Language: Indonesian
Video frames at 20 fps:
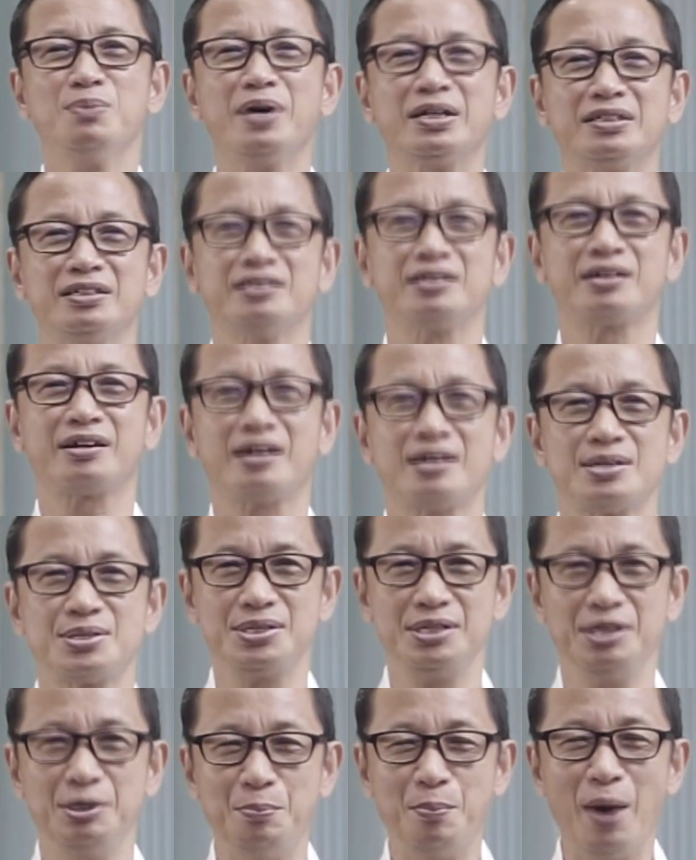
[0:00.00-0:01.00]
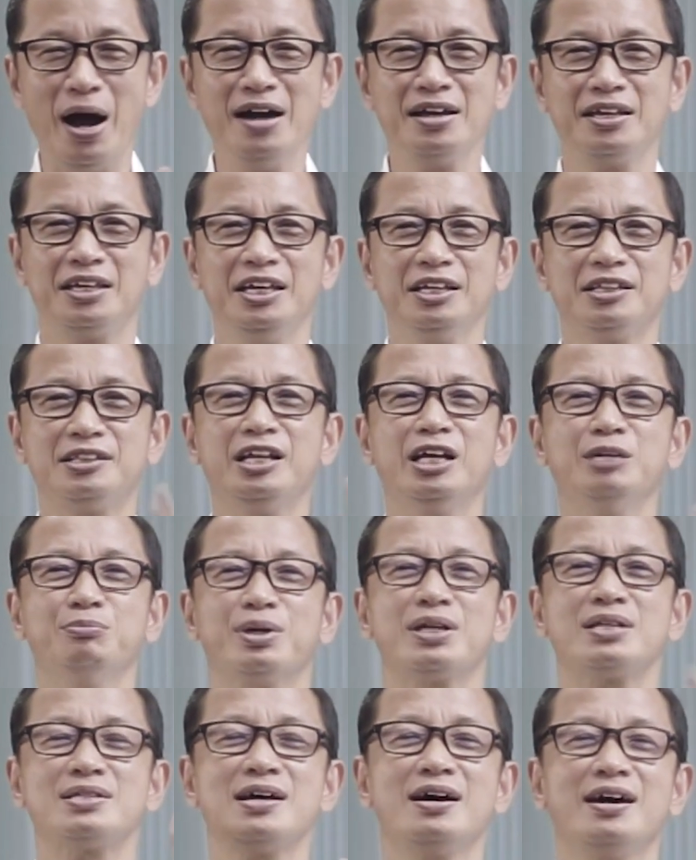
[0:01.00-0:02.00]
jemaat yang terkasih, bangkit dan
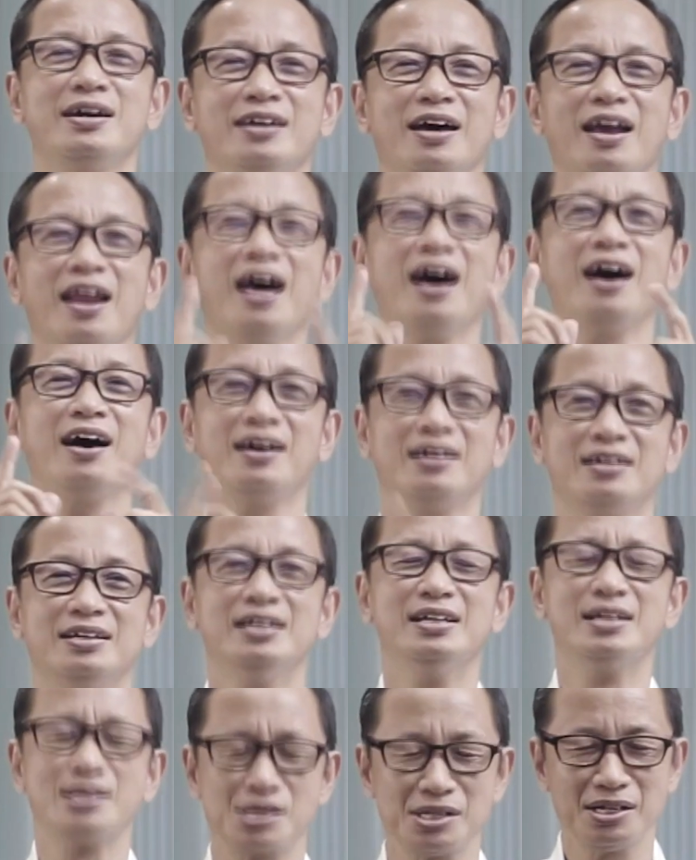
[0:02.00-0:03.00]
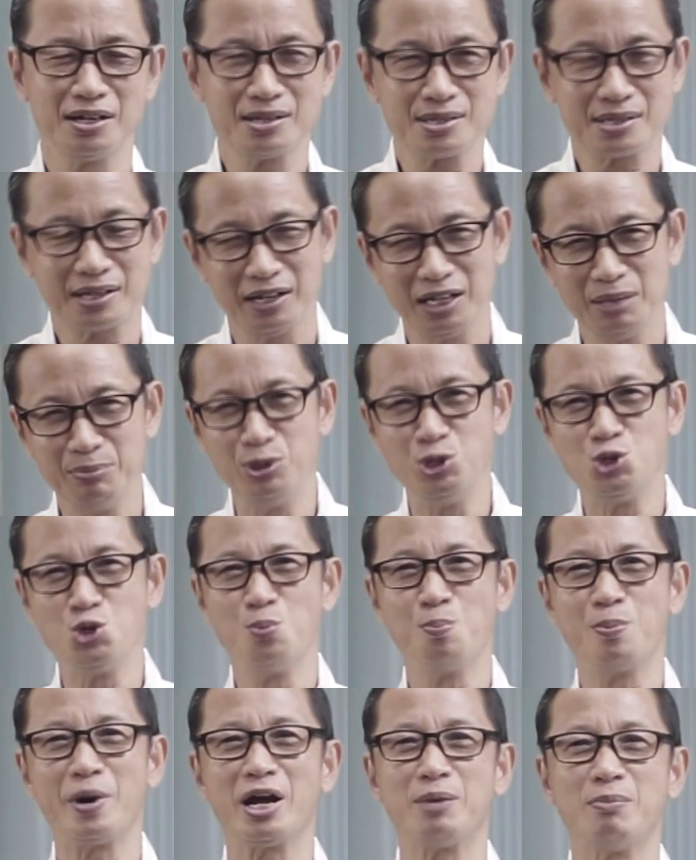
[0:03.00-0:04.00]
bercahayalah. Senang sekali
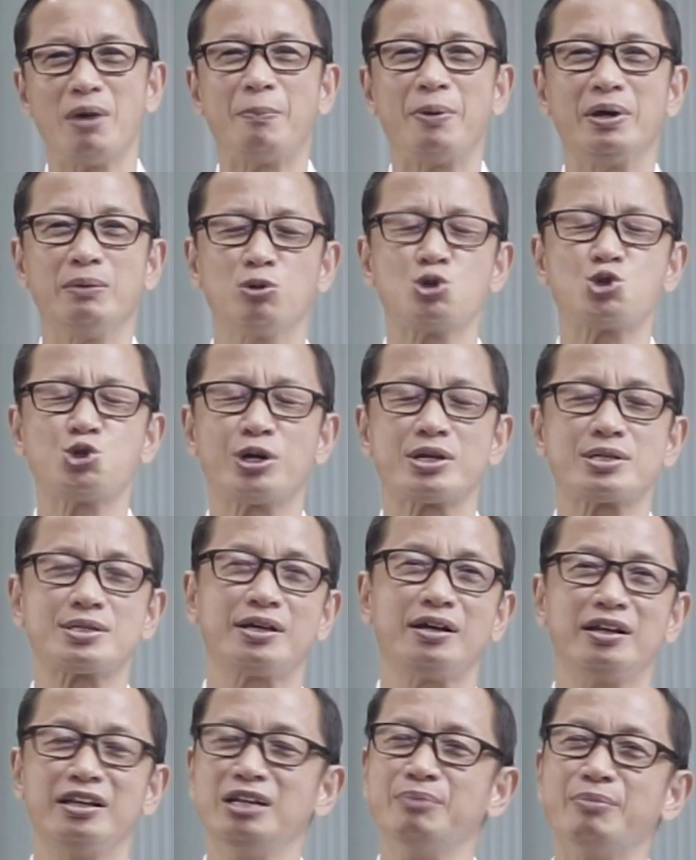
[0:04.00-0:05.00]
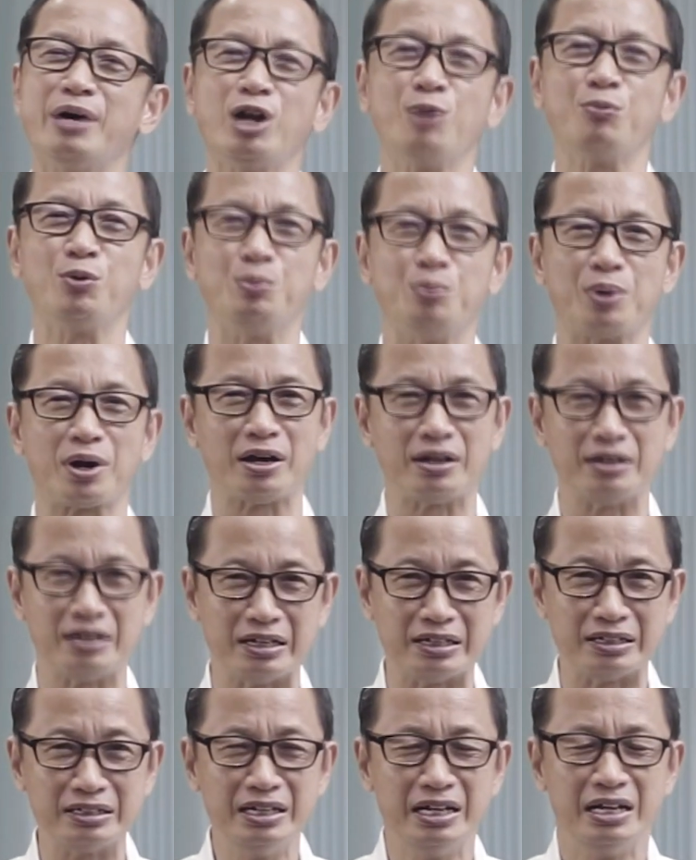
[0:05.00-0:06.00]
menjumpai Bapak Ibu Saudara sekalian dimanapun
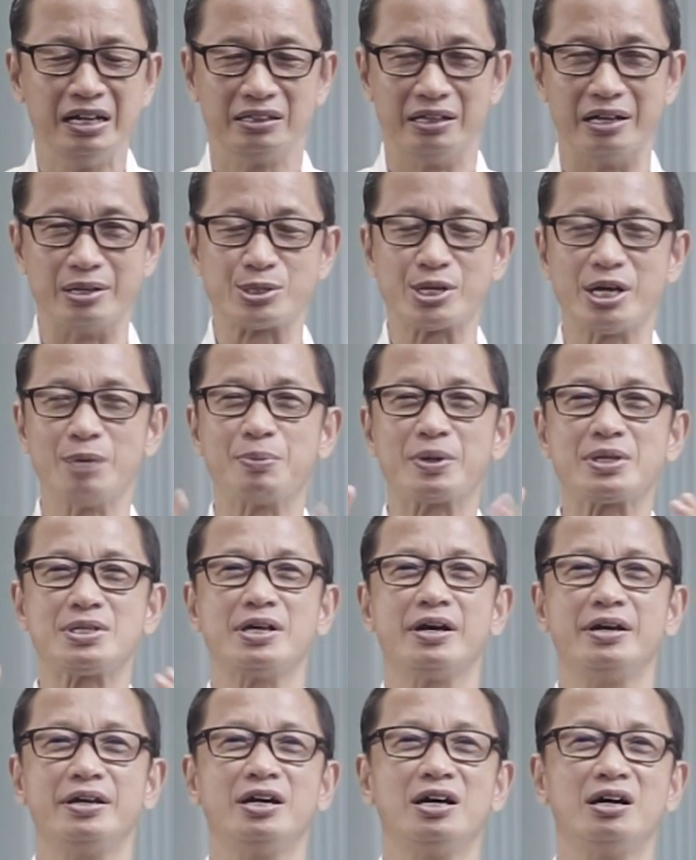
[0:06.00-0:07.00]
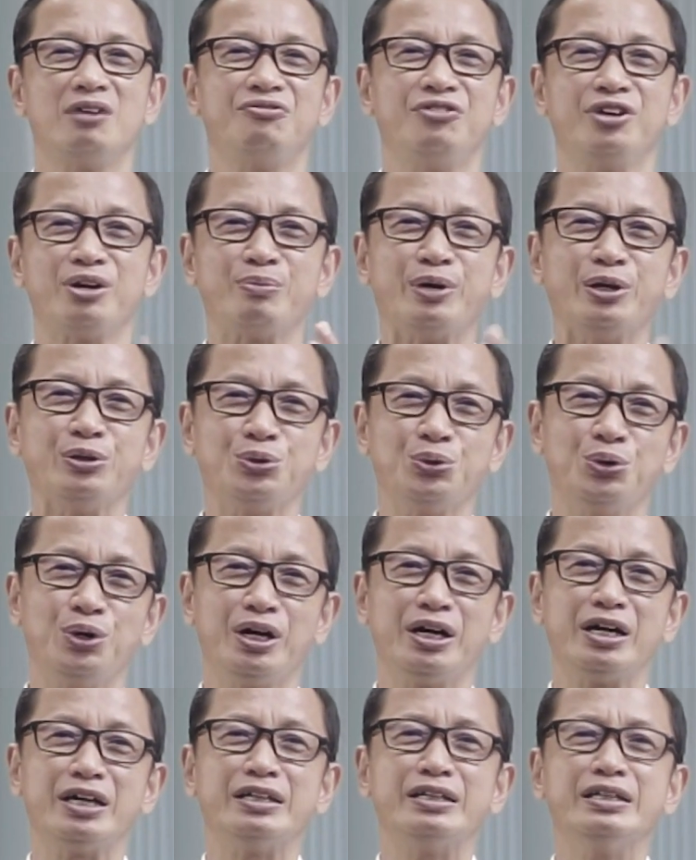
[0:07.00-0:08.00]
berada. Dan saya percaya firman
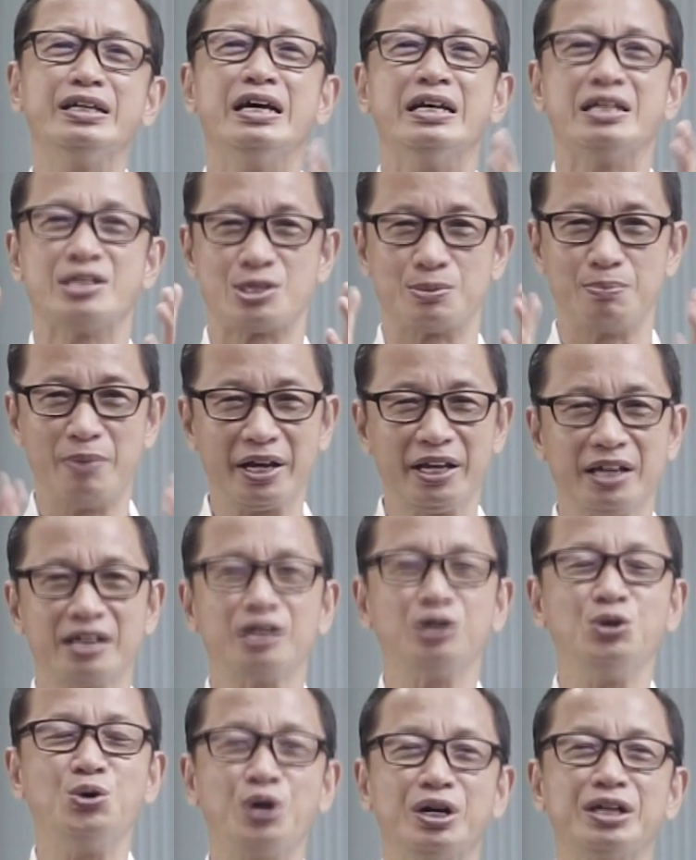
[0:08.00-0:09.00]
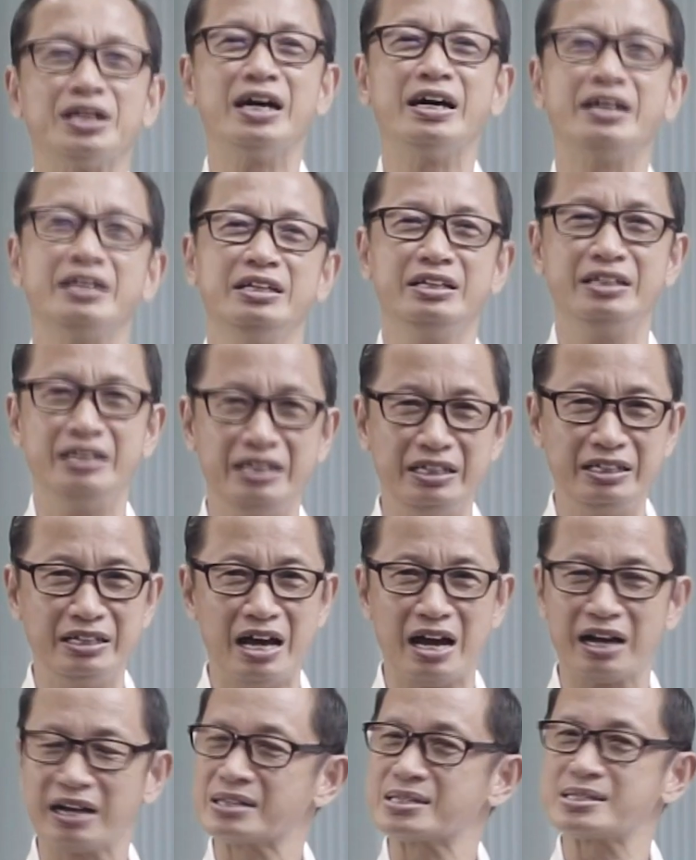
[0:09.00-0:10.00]
Tuhan sebagai renungan hari ini
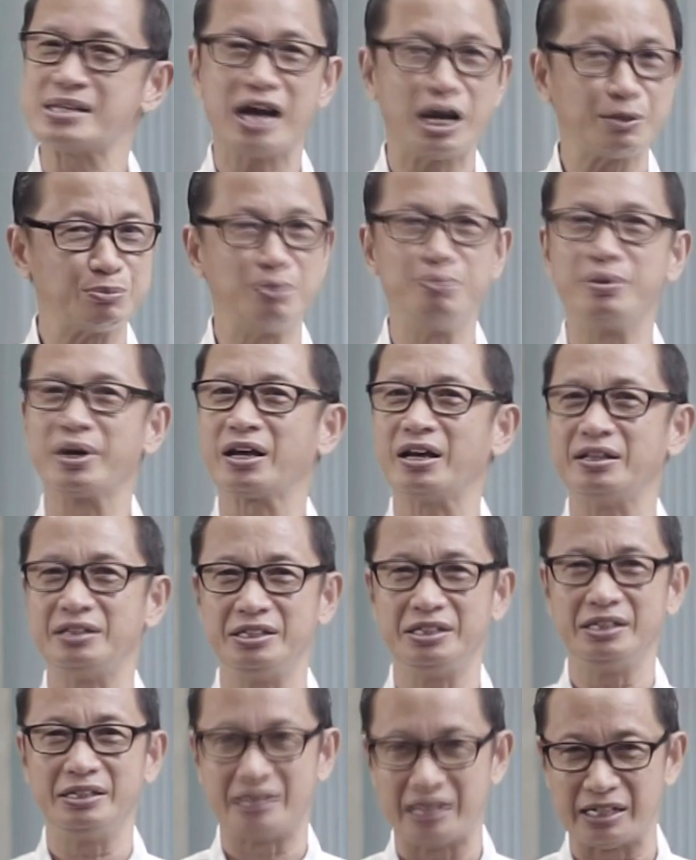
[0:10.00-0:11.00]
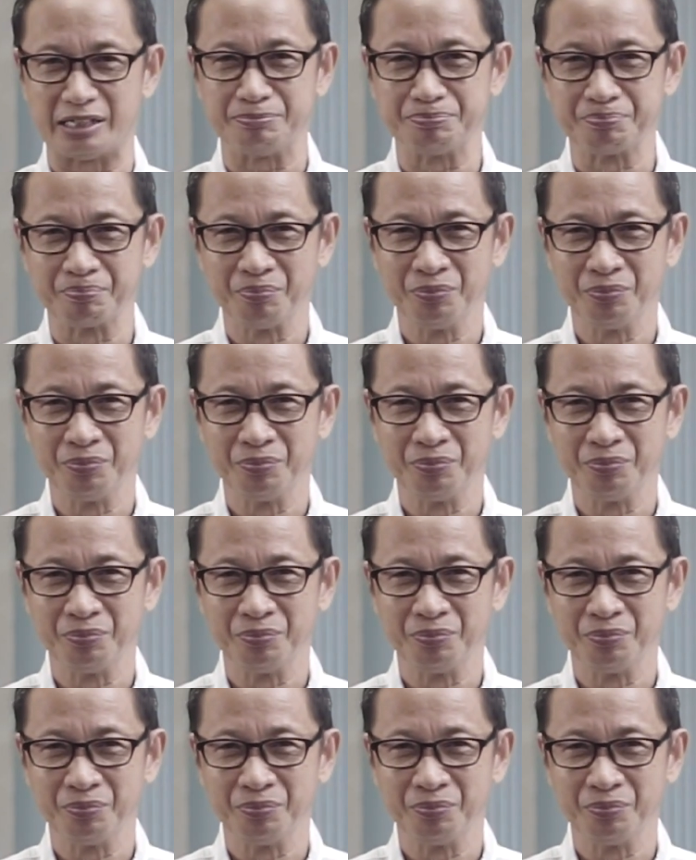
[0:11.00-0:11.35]
akan sangat memberkati kita.